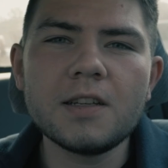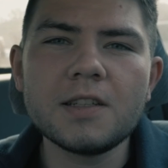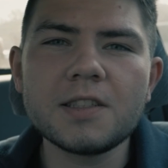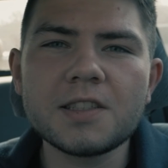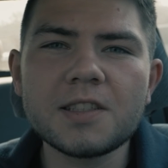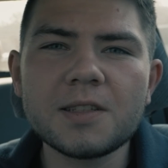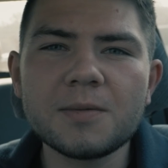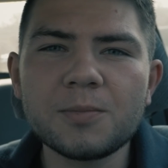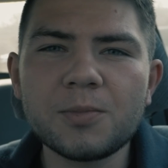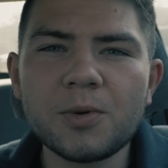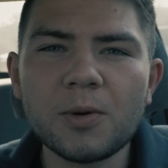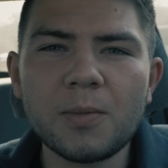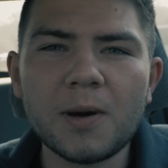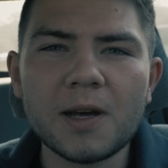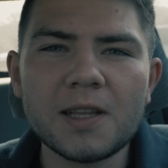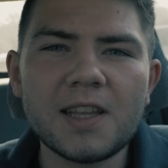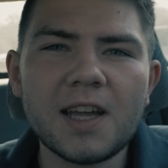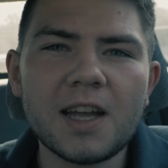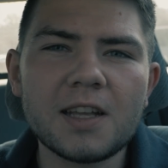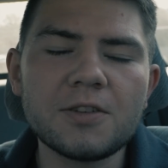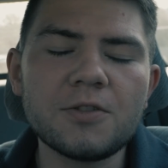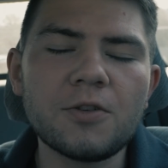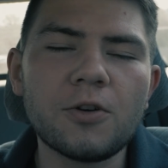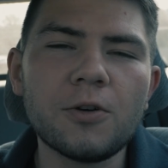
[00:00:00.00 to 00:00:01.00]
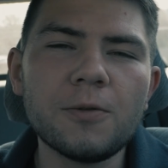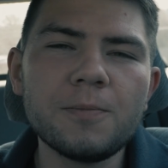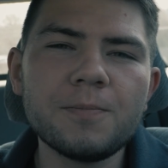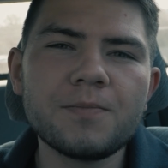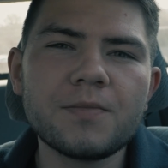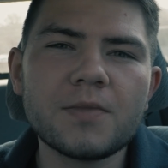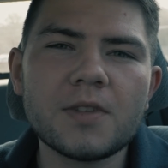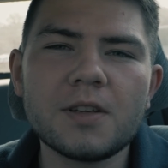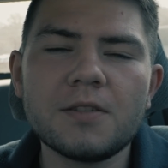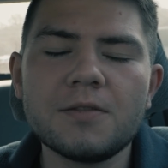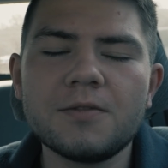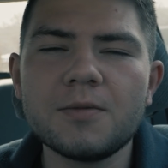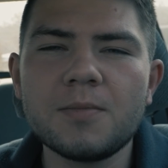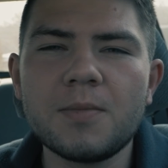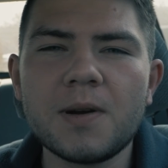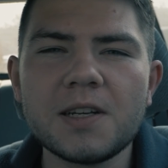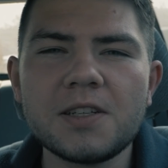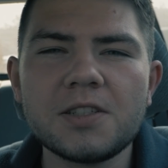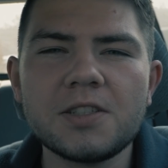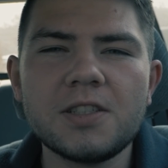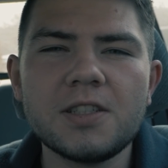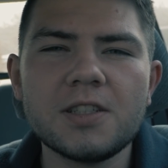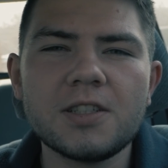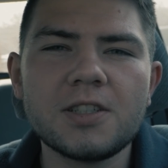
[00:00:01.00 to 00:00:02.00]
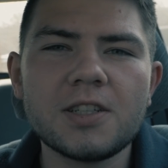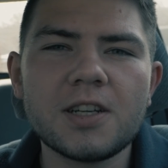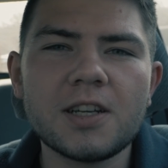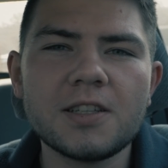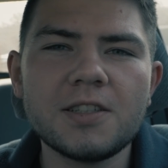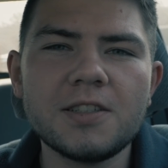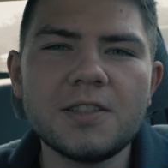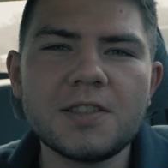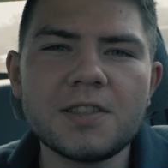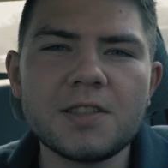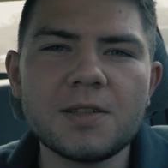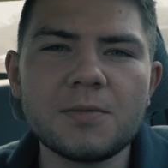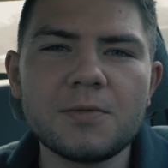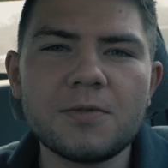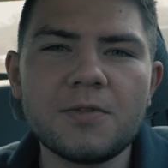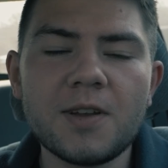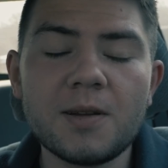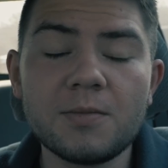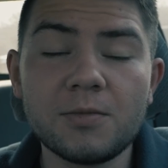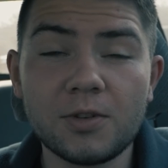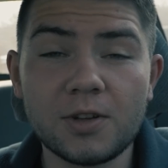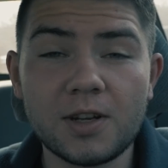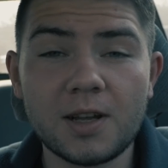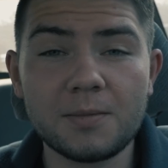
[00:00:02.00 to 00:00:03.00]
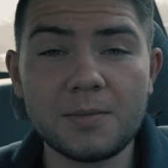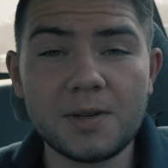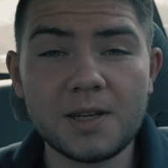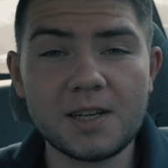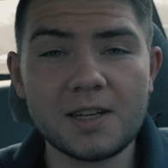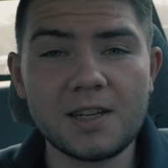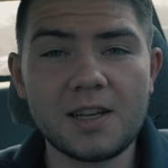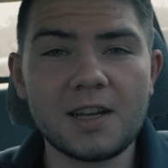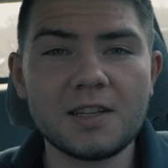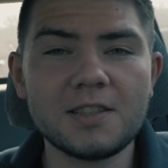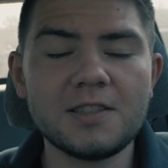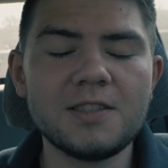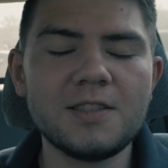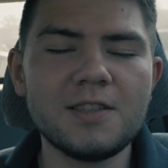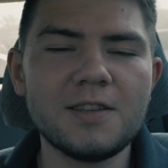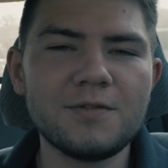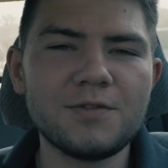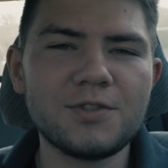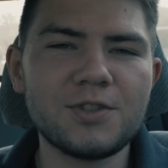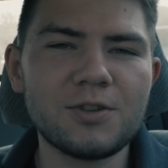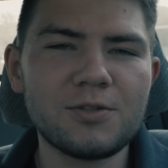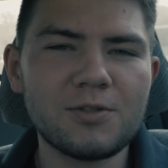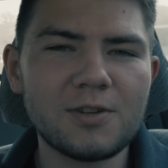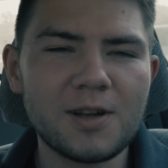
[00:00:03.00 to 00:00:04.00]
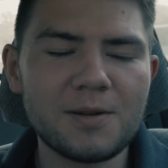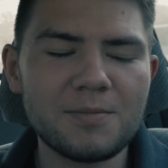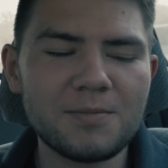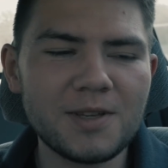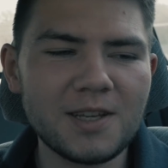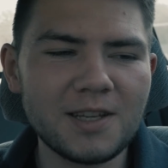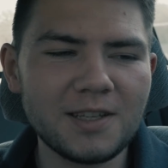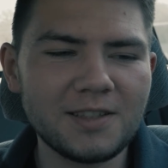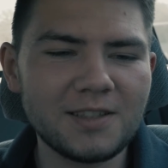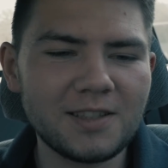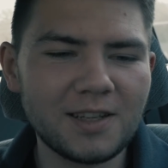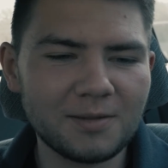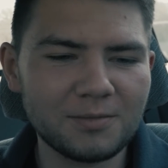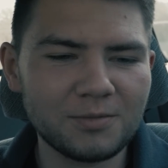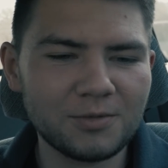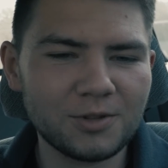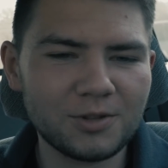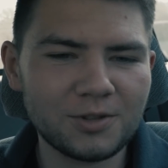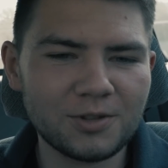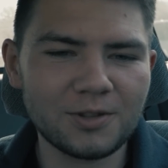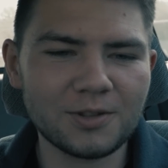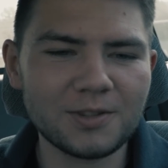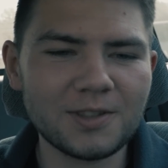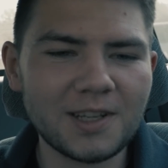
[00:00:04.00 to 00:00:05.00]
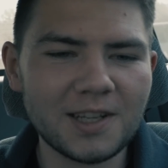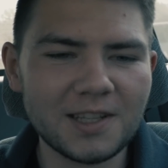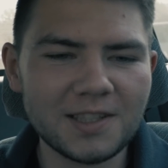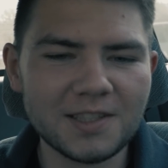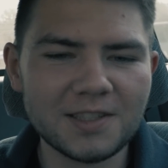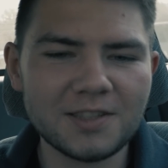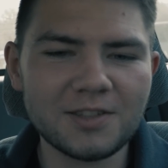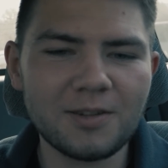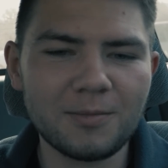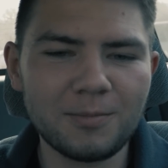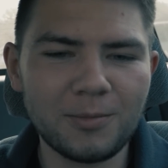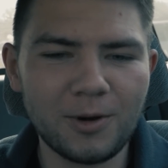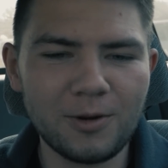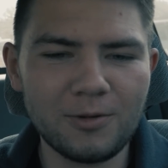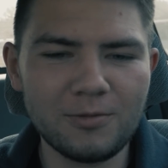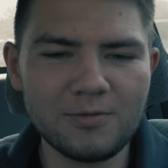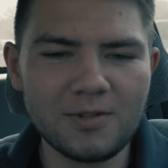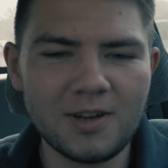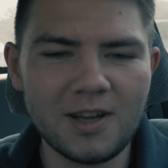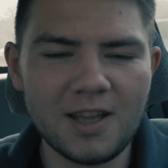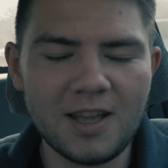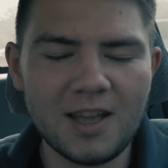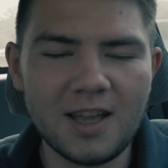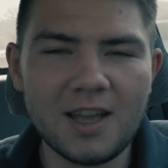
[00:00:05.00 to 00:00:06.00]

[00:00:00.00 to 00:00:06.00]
Jestem po badaniu. Wybaczcie, że nic nie mówiłem do kamery, ani nie wziąłem jej tam do środka ze sobą,